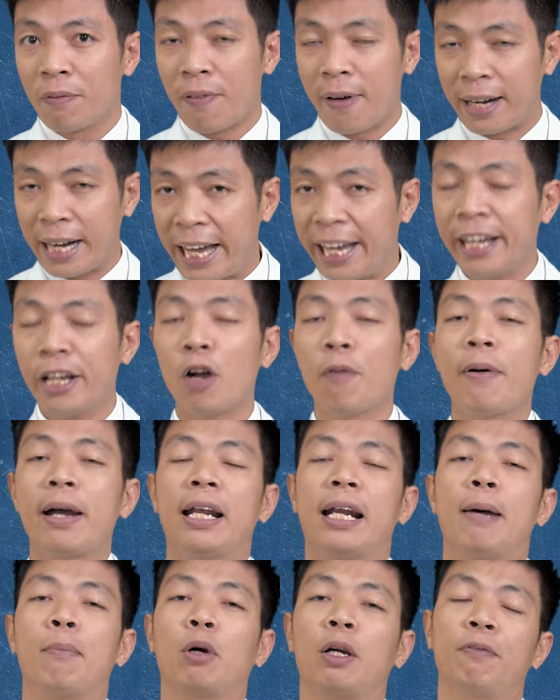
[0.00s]
Và đấy có
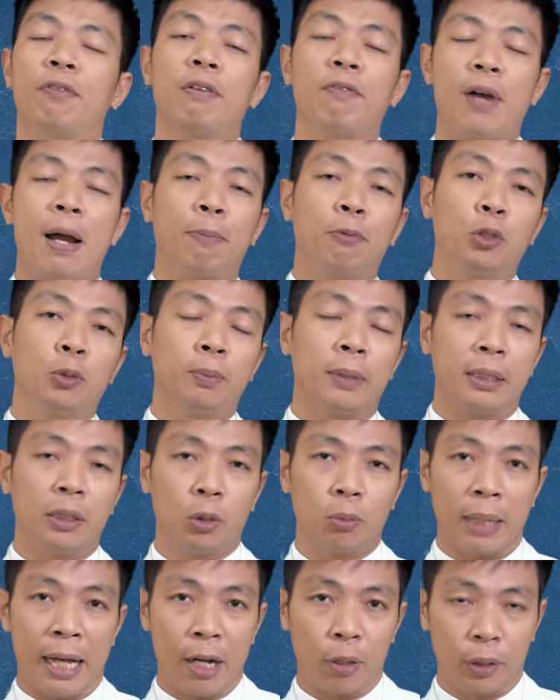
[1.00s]
phải là một cái phương pháp giúp
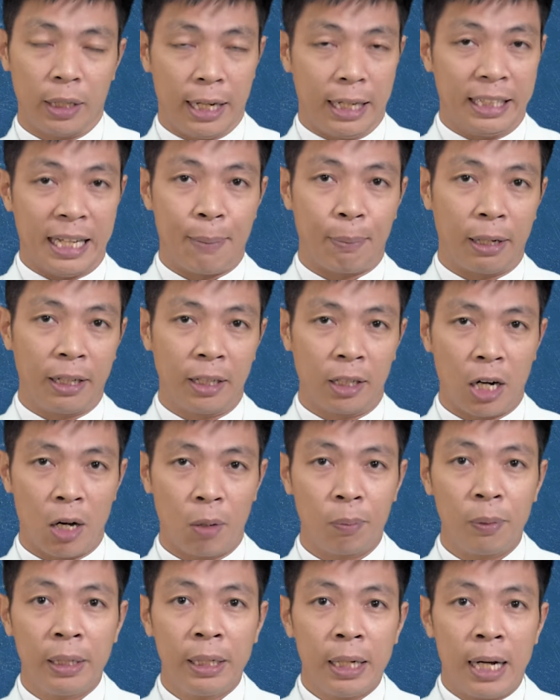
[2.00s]
chúng ta có thể là giảm cân được
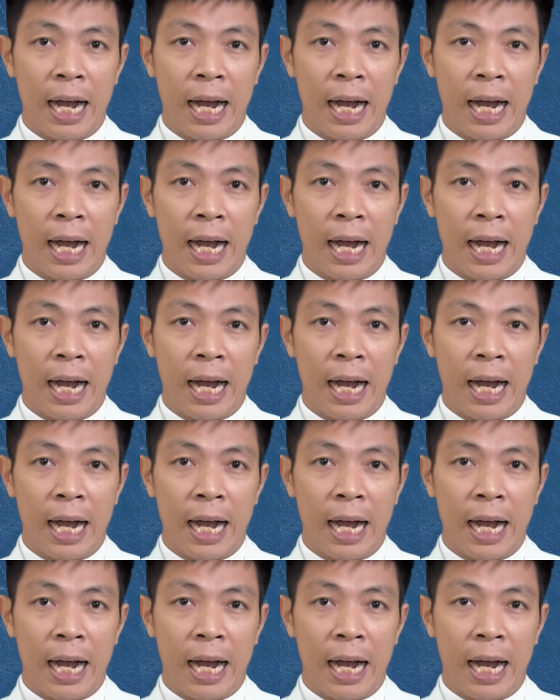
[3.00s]
không?